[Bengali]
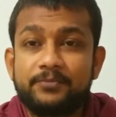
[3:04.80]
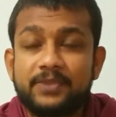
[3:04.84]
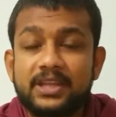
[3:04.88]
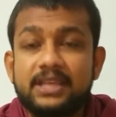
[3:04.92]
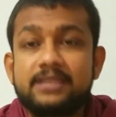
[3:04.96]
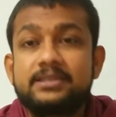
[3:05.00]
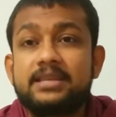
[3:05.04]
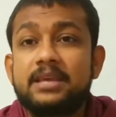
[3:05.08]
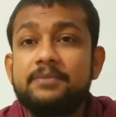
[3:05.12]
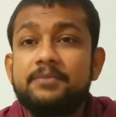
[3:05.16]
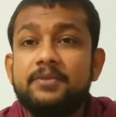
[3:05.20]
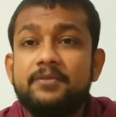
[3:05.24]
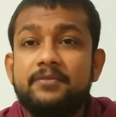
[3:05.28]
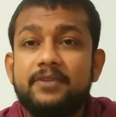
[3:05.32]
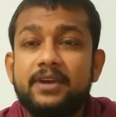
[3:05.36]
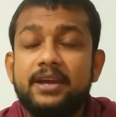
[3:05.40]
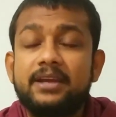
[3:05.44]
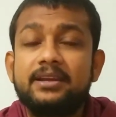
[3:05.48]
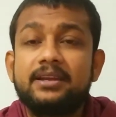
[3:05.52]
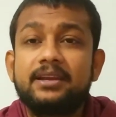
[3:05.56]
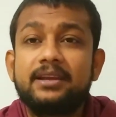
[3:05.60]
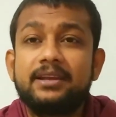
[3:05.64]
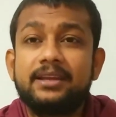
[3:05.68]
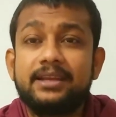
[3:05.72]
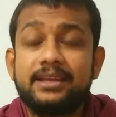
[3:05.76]
এই
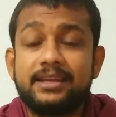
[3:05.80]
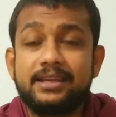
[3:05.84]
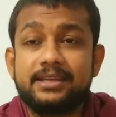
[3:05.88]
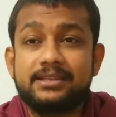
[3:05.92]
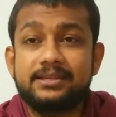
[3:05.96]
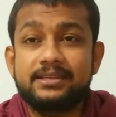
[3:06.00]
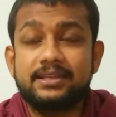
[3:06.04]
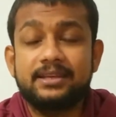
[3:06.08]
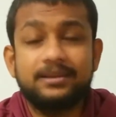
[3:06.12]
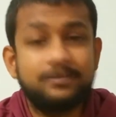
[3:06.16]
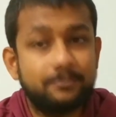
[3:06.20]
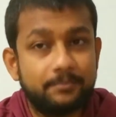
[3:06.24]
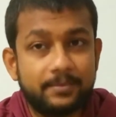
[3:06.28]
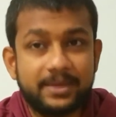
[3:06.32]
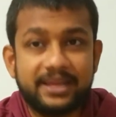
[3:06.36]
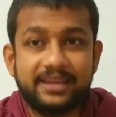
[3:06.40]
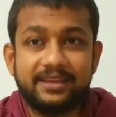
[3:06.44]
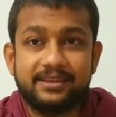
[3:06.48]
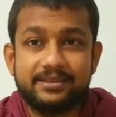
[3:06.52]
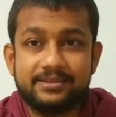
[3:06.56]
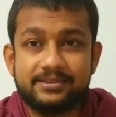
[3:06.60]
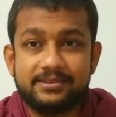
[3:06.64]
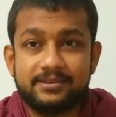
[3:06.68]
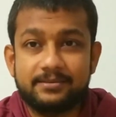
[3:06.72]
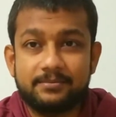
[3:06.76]
সেমিফাইনালে এসে
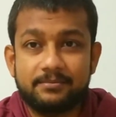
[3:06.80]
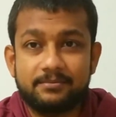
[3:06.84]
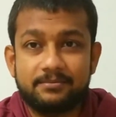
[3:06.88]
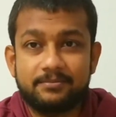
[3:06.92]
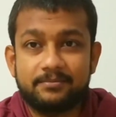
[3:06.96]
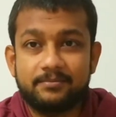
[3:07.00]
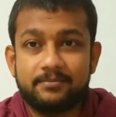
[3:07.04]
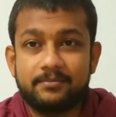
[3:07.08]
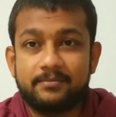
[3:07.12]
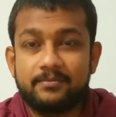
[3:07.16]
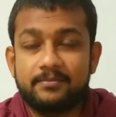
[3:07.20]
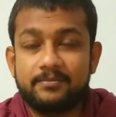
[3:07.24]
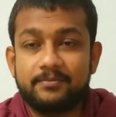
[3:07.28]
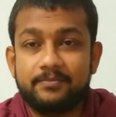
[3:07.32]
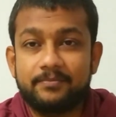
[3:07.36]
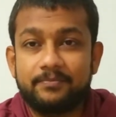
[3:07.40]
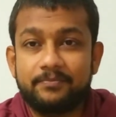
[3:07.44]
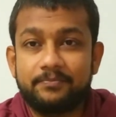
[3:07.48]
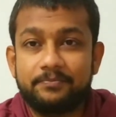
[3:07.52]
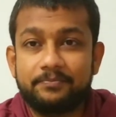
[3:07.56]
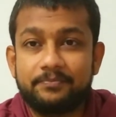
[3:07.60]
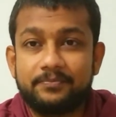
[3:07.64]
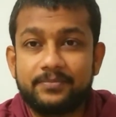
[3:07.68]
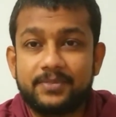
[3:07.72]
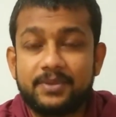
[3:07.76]
ভেঙেছে
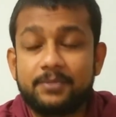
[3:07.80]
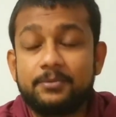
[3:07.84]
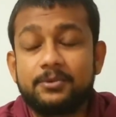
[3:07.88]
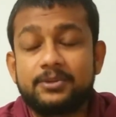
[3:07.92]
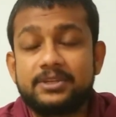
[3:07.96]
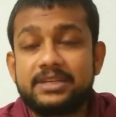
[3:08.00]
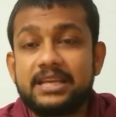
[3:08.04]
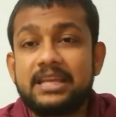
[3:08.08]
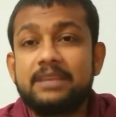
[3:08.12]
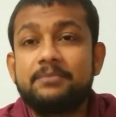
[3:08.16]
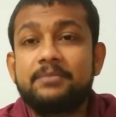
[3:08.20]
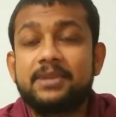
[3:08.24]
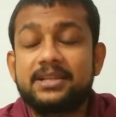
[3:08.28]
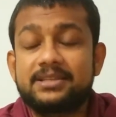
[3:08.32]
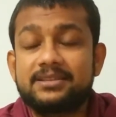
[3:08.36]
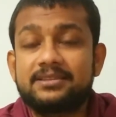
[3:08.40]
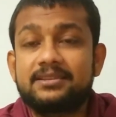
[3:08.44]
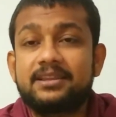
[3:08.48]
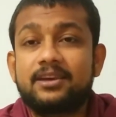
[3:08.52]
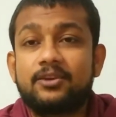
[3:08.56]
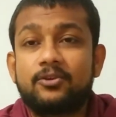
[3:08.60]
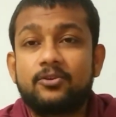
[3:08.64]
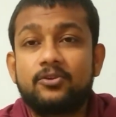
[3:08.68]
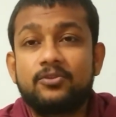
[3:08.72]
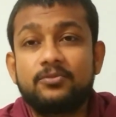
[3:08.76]
এবং সেই ম্যাচে
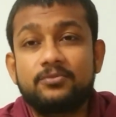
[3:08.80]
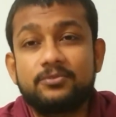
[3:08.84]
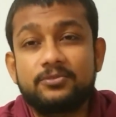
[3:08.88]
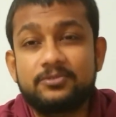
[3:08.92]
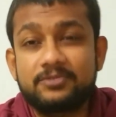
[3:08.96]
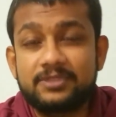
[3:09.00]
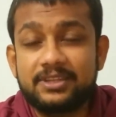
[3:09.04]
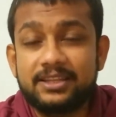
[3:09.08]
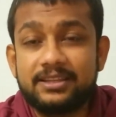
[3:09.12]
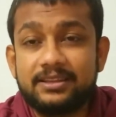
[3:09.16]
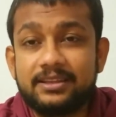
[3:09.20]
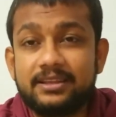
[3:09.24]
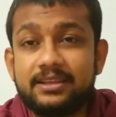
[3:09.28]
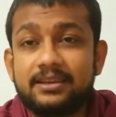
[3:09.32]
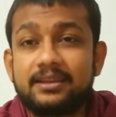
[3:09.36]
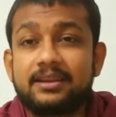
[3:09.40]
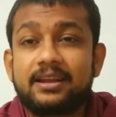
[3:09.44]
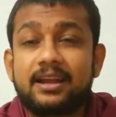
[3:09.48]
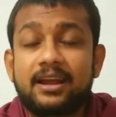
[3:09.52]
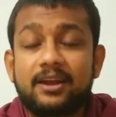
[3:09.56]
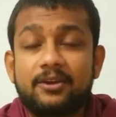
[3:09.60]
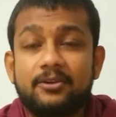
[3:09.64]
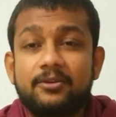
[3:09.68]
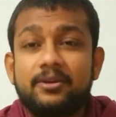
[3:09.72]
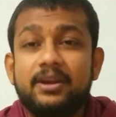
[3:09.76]
তার অনুপস্থিতির
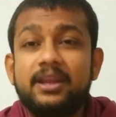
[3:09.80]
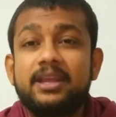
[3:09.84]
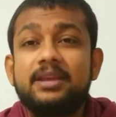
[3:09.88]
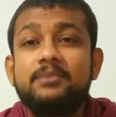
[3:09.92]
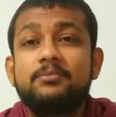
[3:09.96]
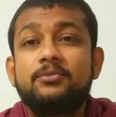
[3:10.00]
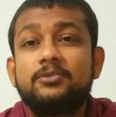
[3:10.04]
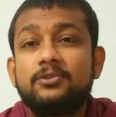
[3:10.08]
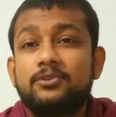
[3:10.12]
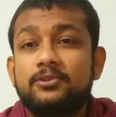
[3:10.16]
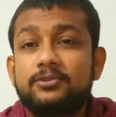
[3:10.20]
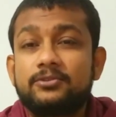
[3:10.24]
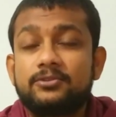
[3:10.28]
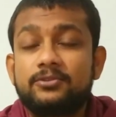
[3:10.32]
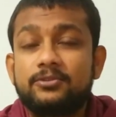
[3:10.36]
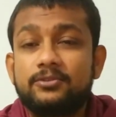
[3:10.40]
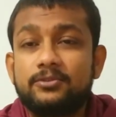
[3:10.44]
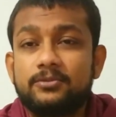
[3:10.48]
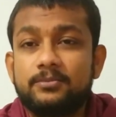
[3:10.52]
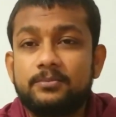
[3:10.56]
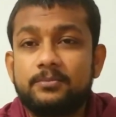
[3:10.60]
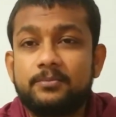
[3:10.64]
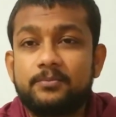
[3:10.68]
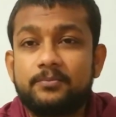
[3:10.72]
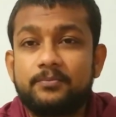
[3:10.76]
কারণেই মূলত
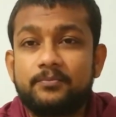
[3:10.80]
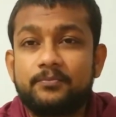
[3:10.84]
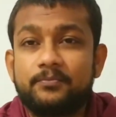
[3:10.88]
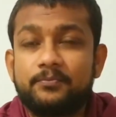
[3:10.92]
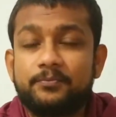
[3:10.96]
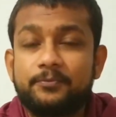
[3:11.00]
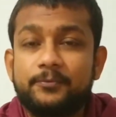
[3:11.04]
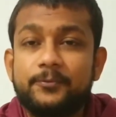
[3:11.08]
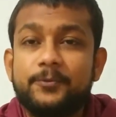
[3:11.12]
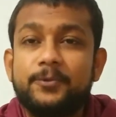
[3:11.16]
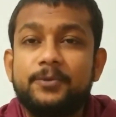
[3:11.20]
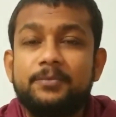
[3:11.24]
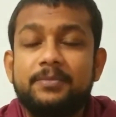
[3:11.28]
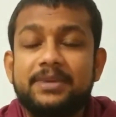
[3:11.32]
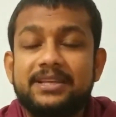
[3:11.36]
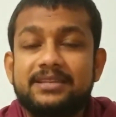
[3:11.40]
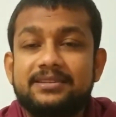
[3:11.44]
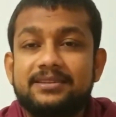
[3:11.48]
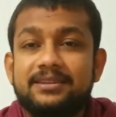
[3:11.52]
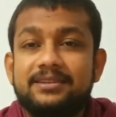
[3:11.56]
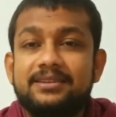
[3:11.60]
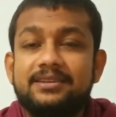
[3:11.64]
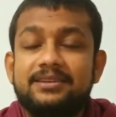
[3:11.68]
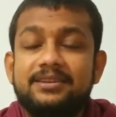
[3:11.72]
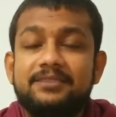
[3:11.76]
ওই
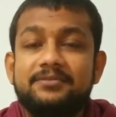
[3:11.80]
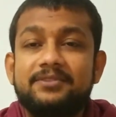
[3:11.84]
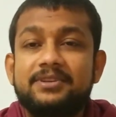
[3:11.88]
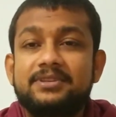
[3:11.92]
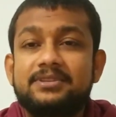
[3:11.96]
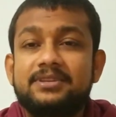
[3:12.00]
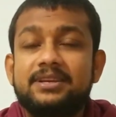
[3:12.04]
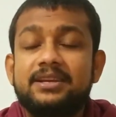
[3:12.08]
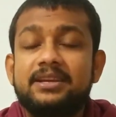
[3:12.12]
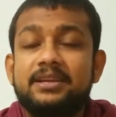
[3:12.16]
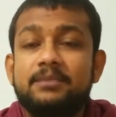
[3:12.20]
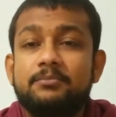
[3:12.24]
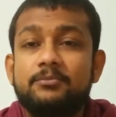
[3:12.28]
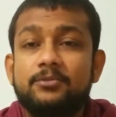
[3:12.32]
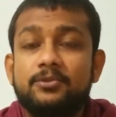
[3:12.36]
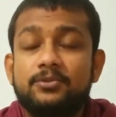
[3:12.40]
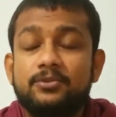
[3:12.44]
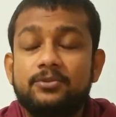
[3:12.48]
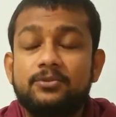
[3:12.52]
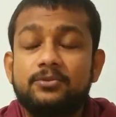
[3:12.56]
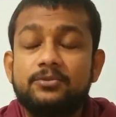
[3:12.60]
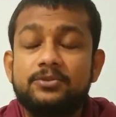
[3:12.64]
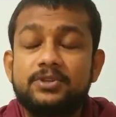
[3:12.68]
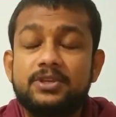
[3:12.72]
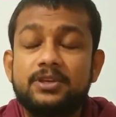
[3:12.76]
ম্যাচটাতে ডিফেন্সটা ঠিকমতো
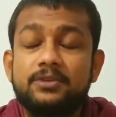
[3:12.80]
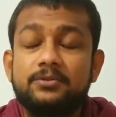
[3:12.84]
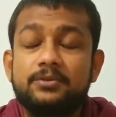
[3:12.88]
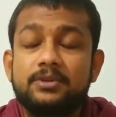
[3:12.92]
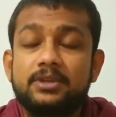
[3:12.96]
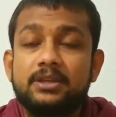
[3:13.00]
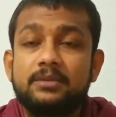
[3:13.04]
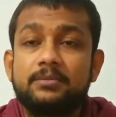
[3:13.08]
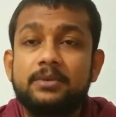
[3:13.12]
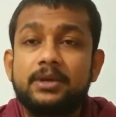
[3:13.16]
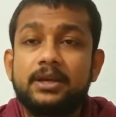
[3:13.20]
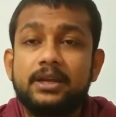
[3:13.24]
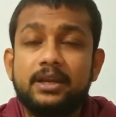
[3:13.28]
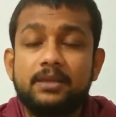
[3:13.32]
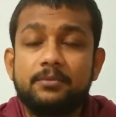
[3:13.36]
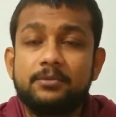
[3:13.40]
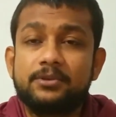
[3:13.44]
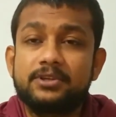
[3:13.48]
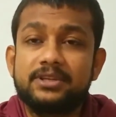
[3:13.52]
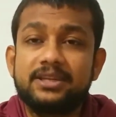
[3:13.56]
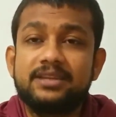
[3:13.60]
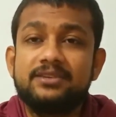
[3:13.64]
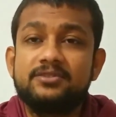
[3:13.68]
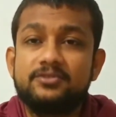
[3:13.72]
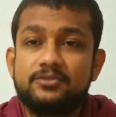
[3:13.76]
গুছিয়ে উঠতে পারেনি এবং
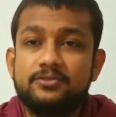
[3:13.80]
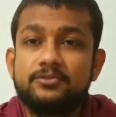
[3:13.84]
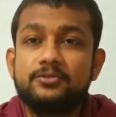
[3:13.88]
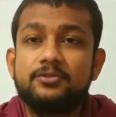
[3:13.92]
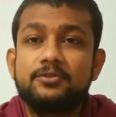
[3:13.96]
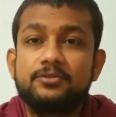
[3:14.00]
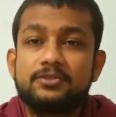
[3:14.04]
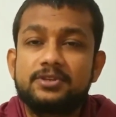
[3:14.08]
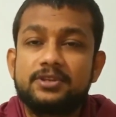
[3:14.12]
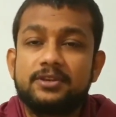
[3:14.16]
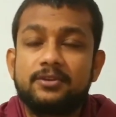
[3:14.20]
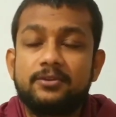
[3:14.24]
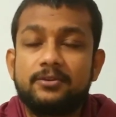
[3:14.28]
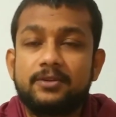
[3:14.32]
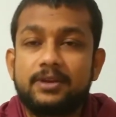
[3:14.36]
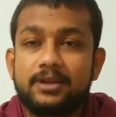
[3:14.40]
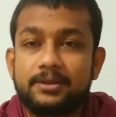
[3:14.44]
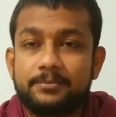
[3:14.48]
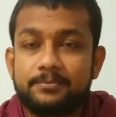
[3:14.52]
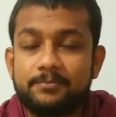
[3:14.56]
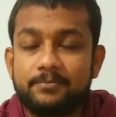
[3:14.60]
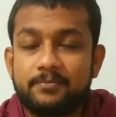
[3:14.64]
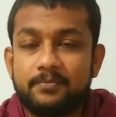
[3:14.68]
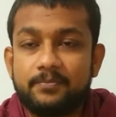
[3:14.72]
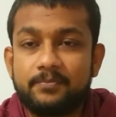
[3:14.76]
সে ইনজুর্ডও ছিল
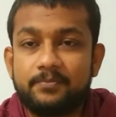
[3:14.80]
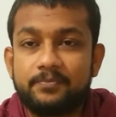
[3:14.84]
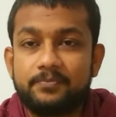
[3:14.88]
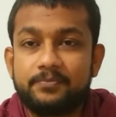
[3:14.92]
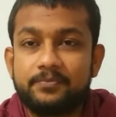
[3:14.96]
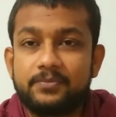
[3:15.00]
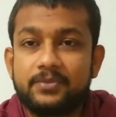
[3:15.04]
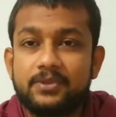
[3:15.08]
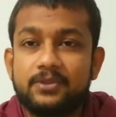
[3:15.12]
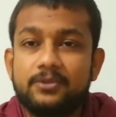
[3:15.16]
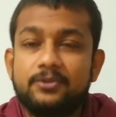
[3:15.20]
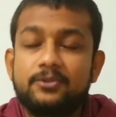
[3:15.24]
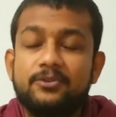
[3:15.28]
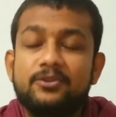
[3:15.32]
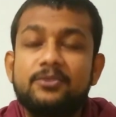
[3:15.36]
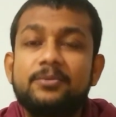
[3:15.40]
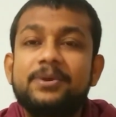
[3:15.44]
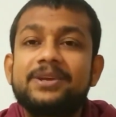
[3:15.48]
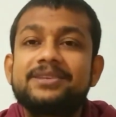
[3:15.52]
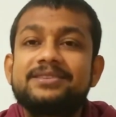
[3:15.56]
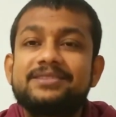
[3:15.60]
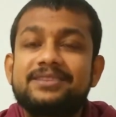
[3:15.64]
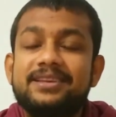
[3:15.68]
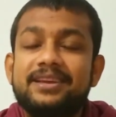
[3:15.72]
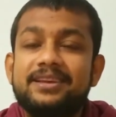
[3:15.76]
তো
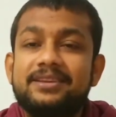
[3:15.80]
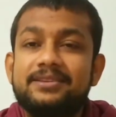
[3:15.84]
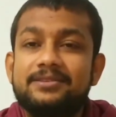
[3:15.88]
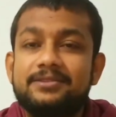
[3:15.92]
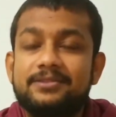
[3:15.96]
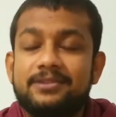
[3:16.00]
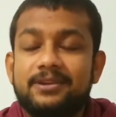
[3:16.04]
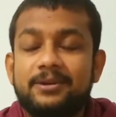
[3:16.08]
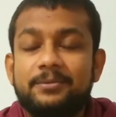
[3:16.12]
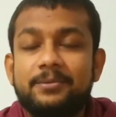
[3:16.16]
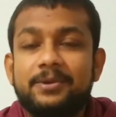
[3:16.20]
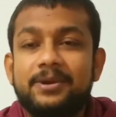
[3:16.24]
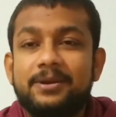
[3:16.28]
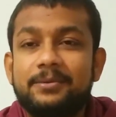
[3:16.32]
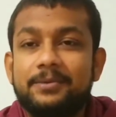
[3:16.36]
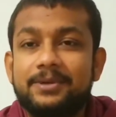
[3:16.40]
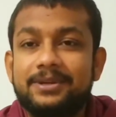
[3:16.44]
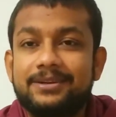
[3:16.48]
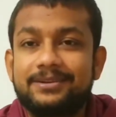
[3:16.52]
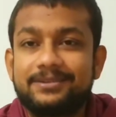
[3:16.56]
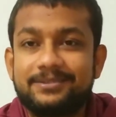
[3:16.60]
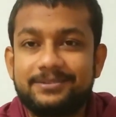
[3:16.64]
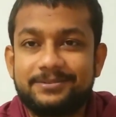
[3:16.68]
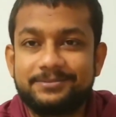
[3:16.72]
রোমান সাইস হবে আমার